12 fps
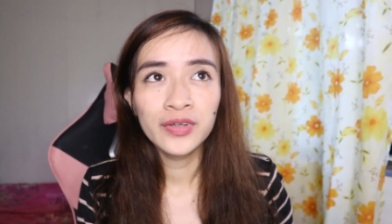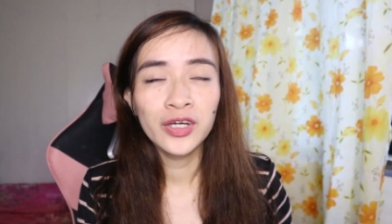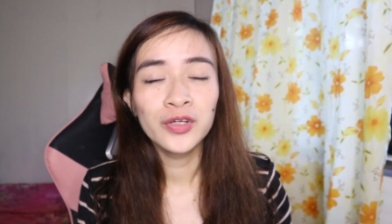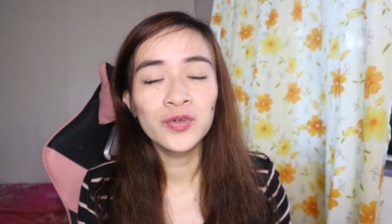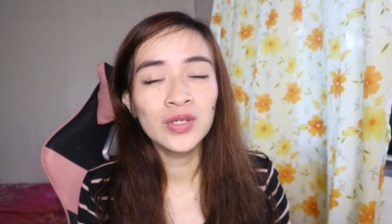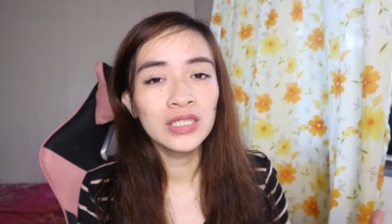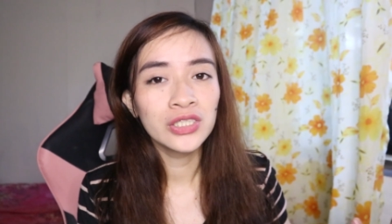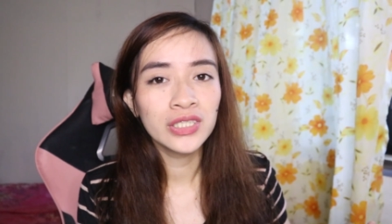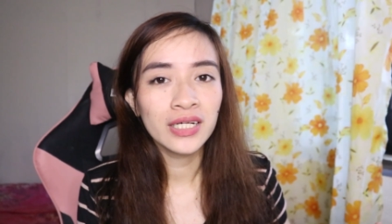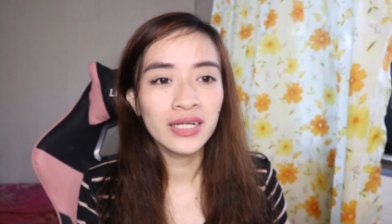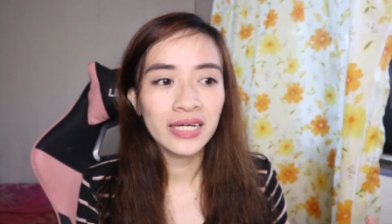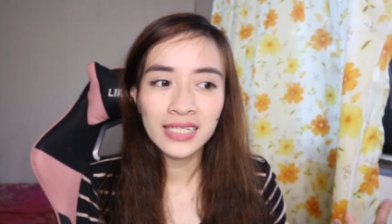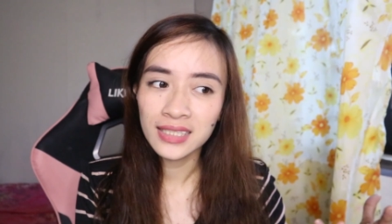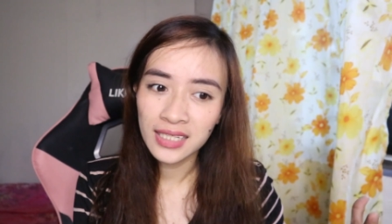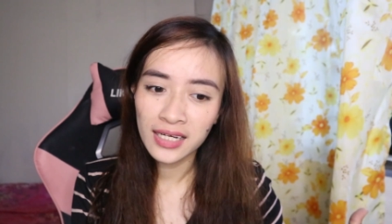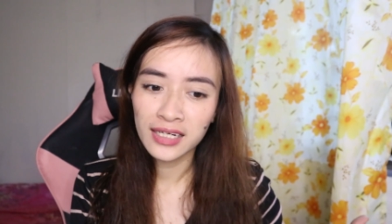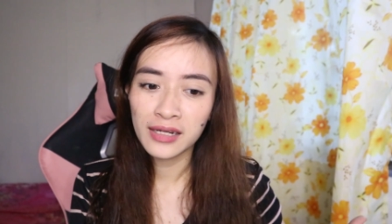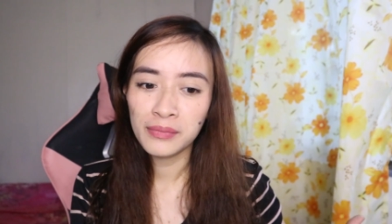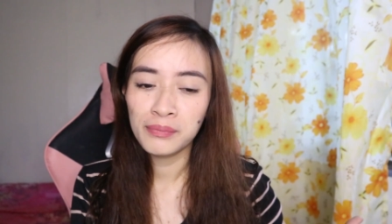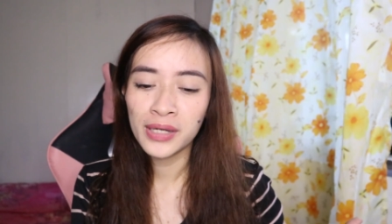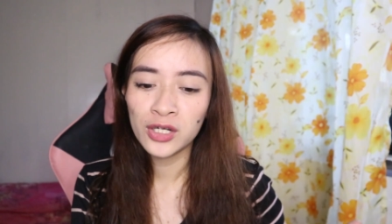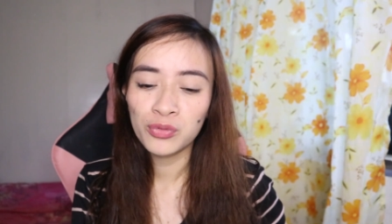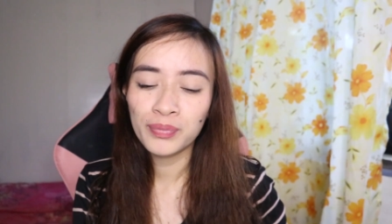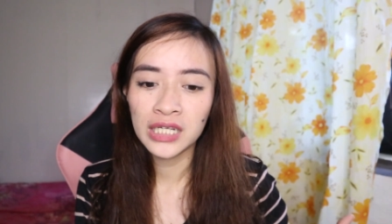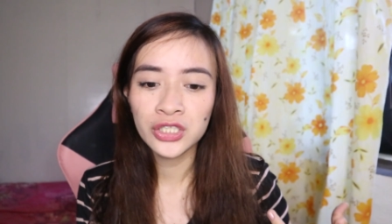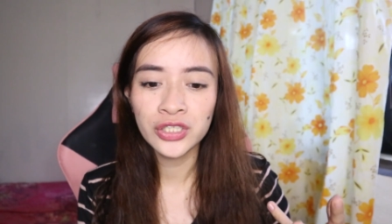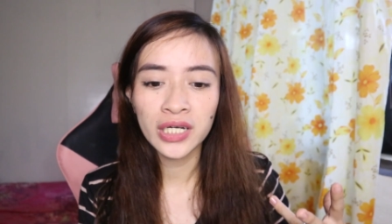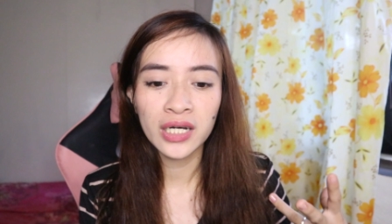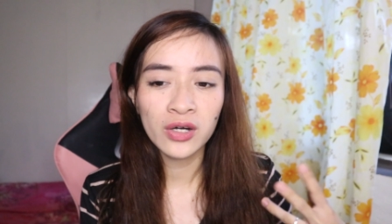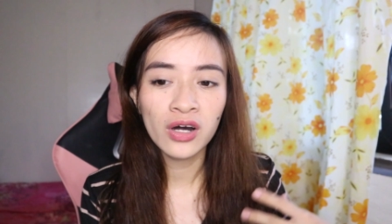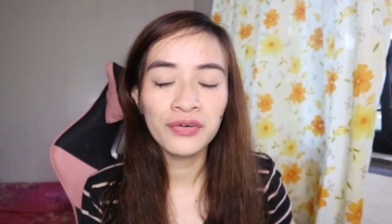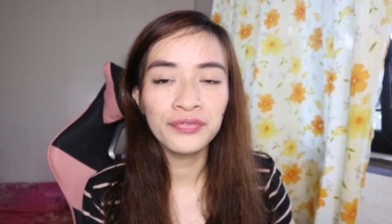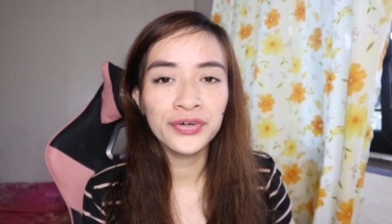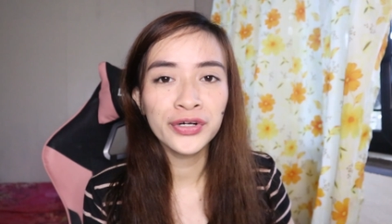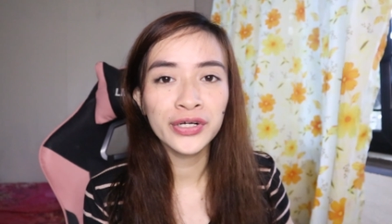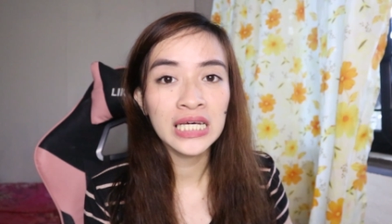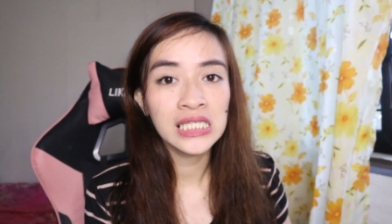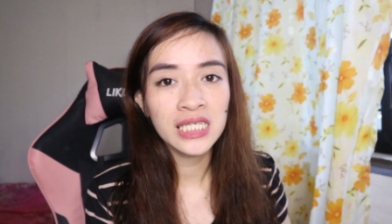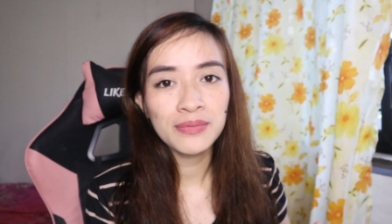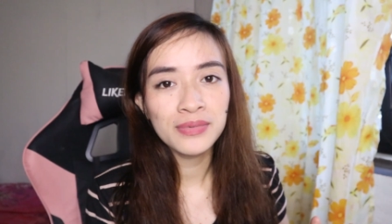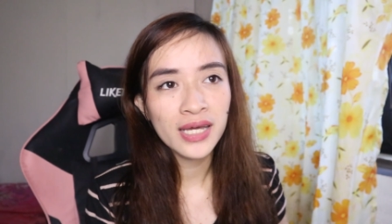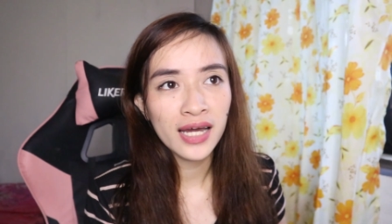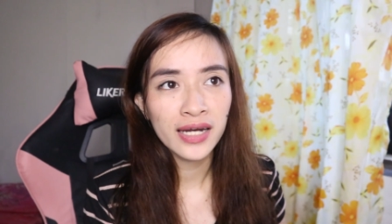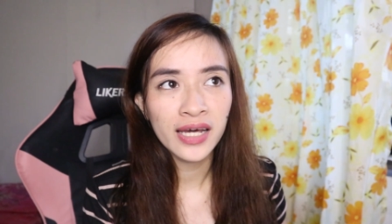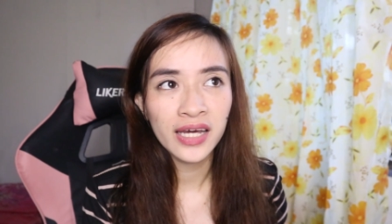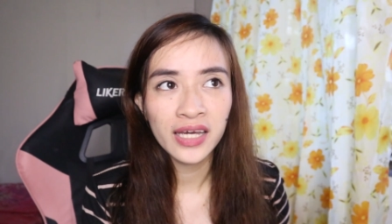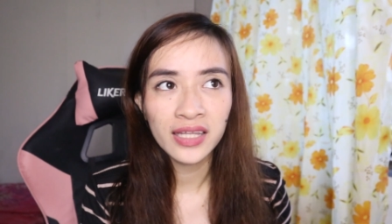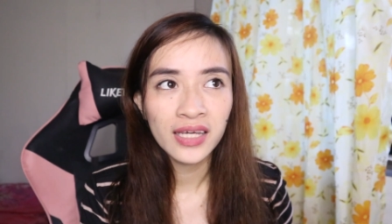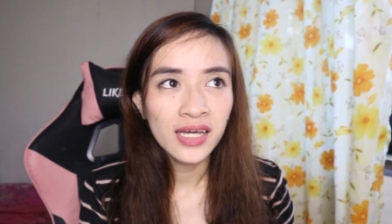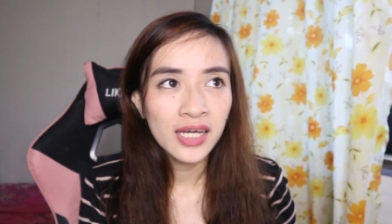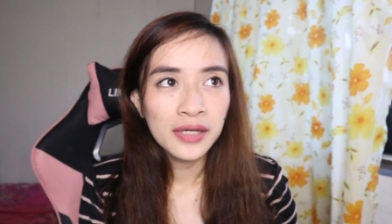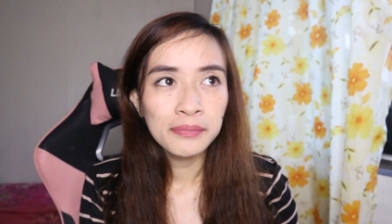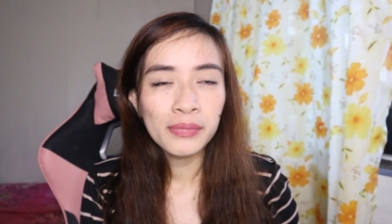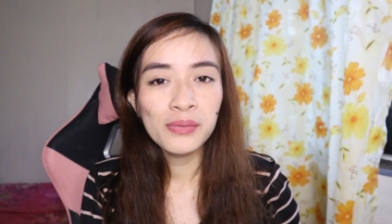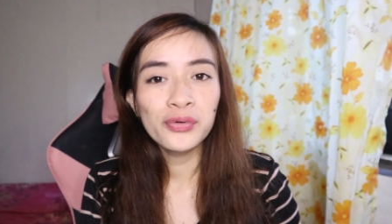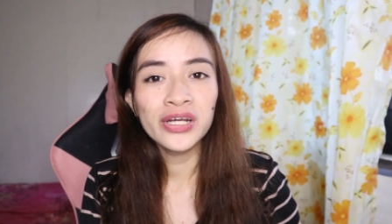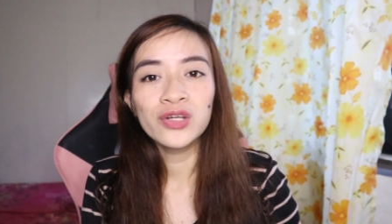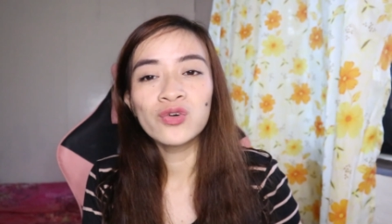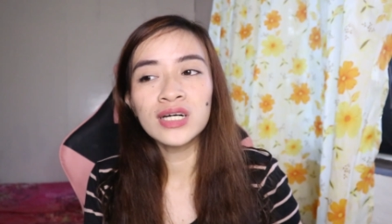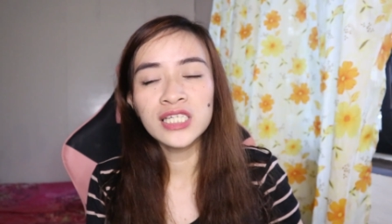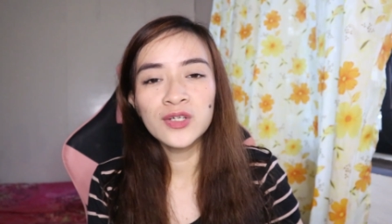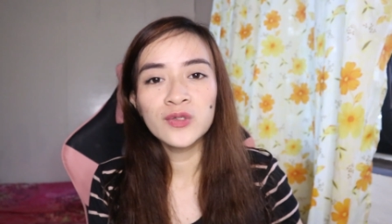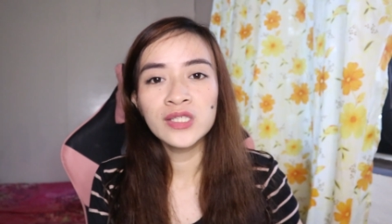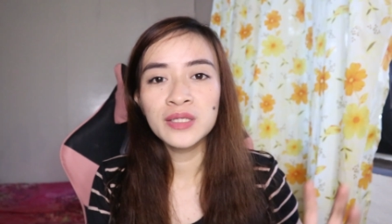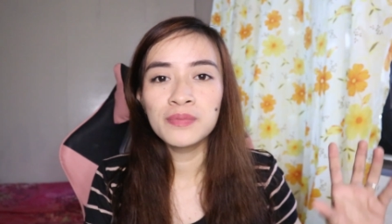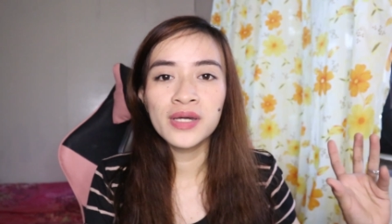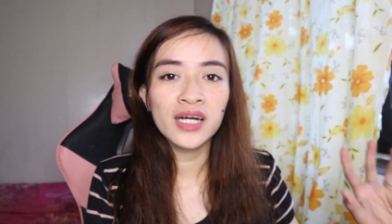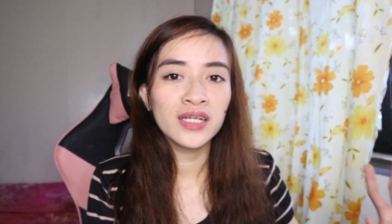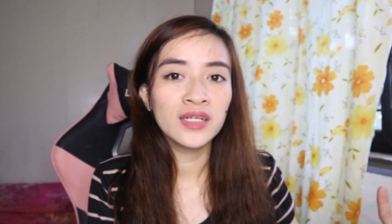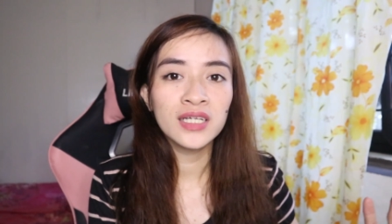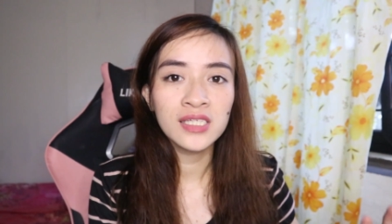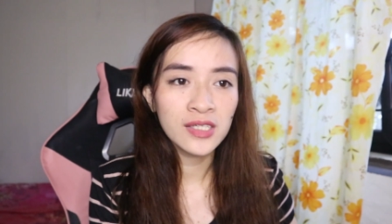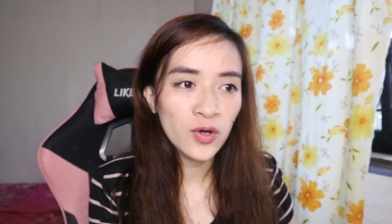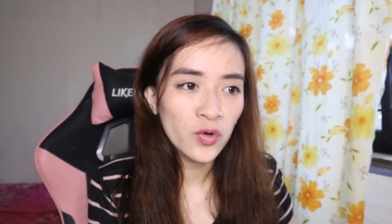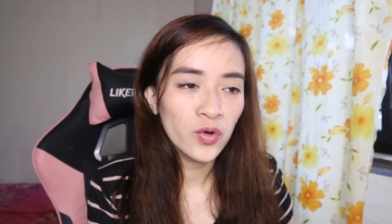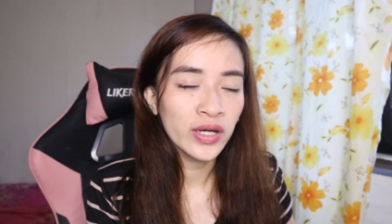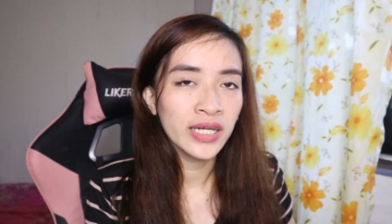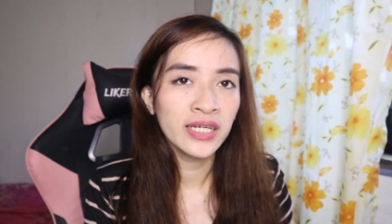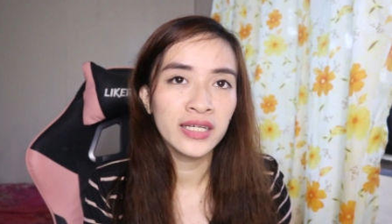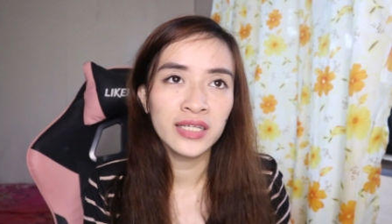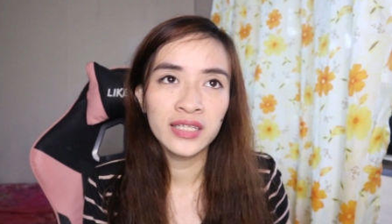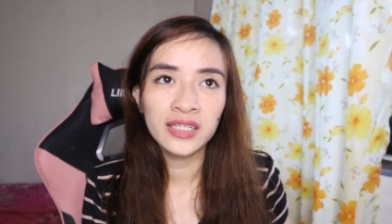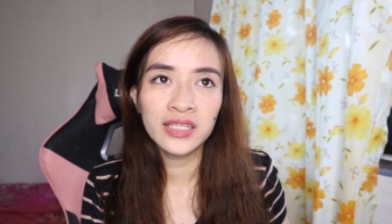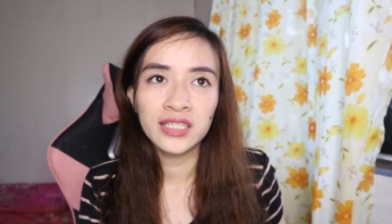ngayon ko lang siya nakita na meron pala siyang cover na Zibiana and favorite ko kasi yung Zibiana na song and